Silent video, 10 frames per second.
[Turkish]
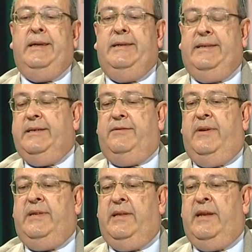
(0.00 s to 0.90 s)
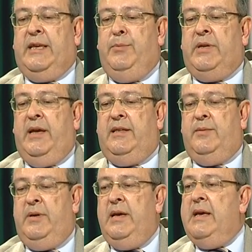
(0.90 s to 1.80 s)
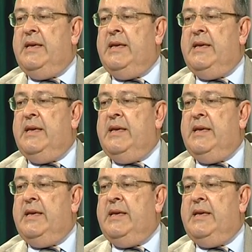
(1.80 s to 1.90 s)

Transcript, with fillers: dir veteriner hekimlik eğitimi.